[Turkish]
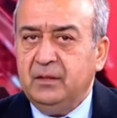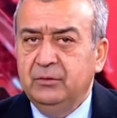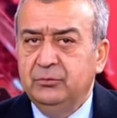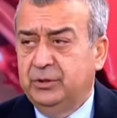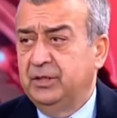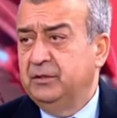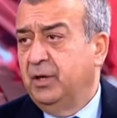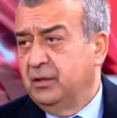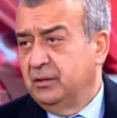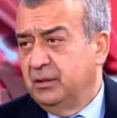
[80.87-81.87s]
tüketim
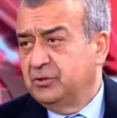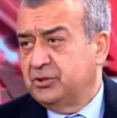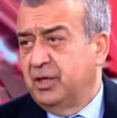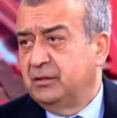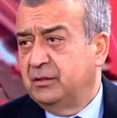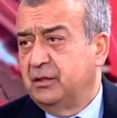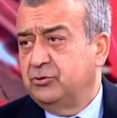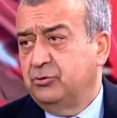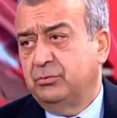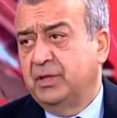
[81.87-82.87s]
alışkanlıkları
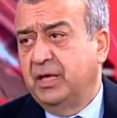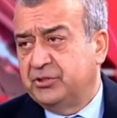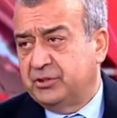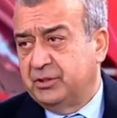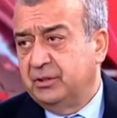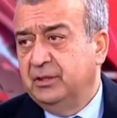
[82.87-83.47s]
çok değişti.